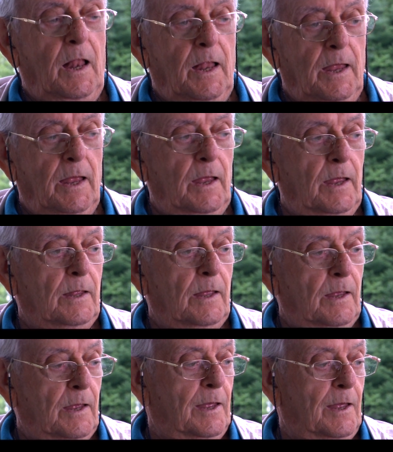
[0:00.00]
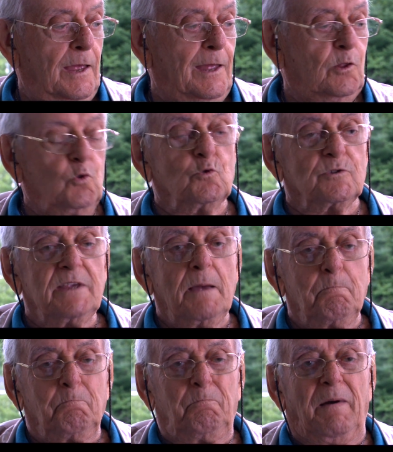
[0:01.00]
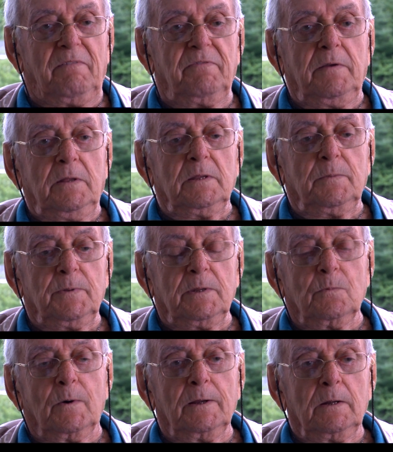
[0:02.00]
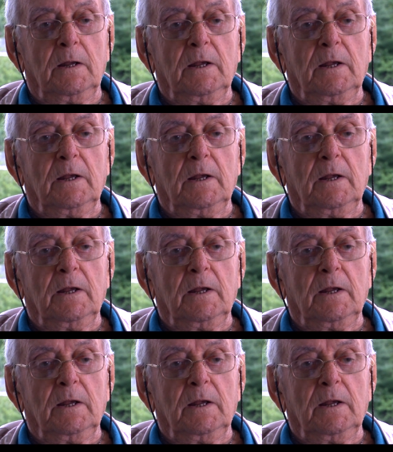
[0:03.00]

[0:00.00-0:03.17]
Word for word: un, deuxième pavé, ni plus moins.